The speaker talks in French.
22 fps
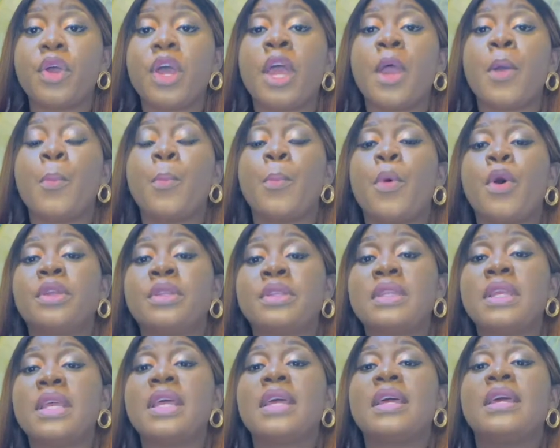
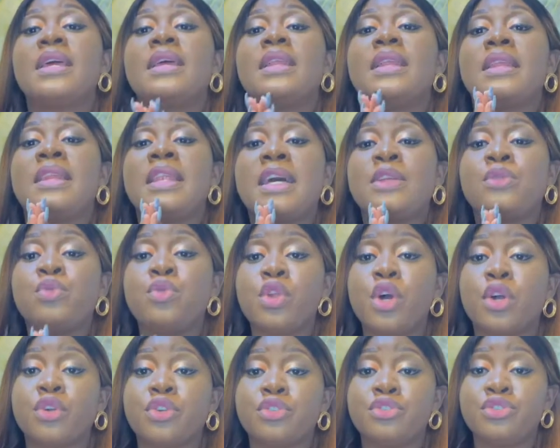importe la
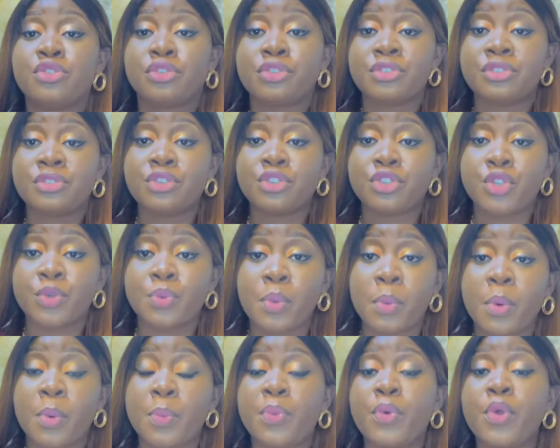douleur que tu ressens en ce
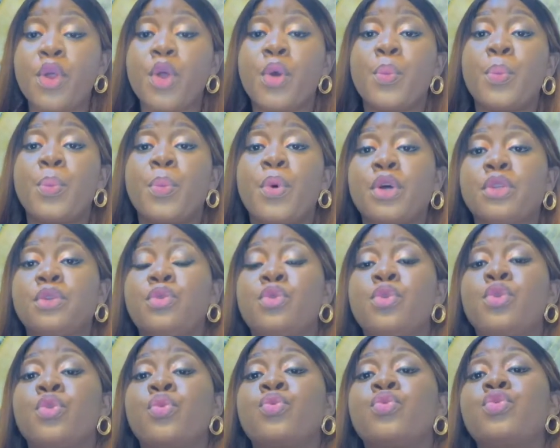moment, peu importe
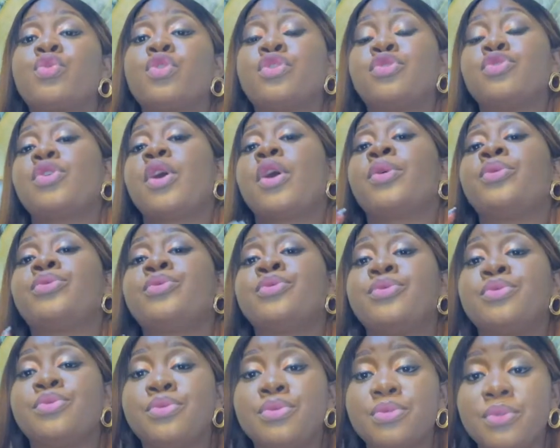le coup que tu as
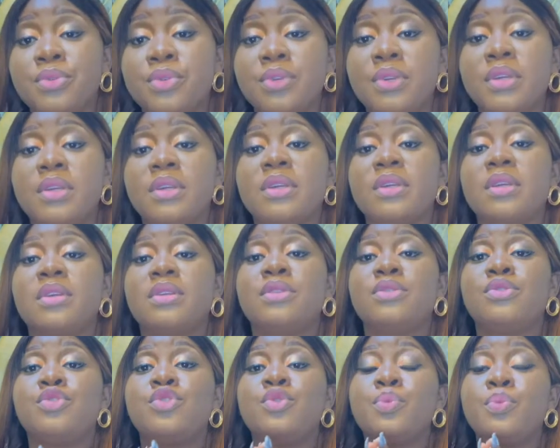reçu,
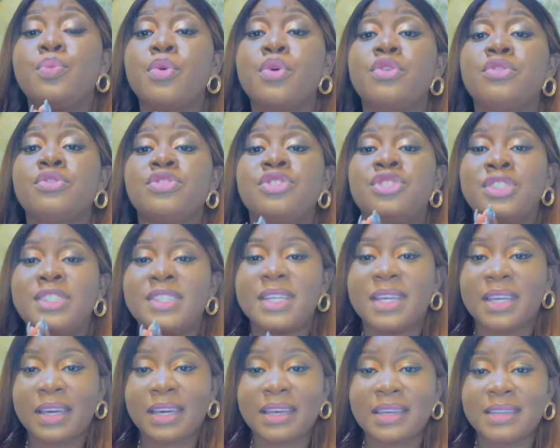tu peux
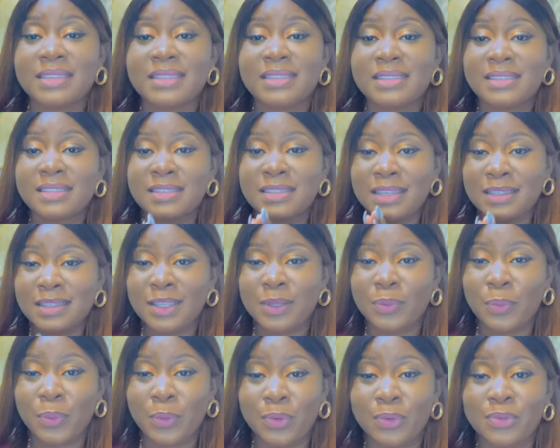gérer cette
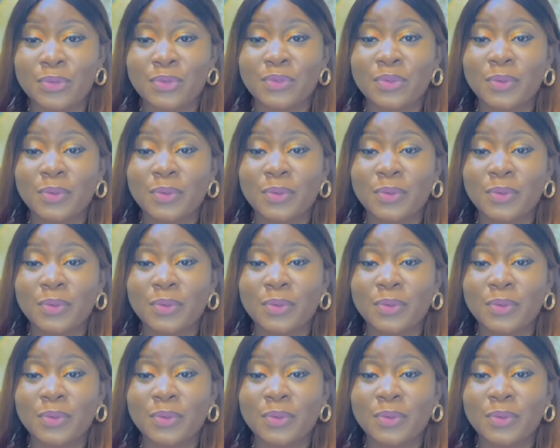épreuve.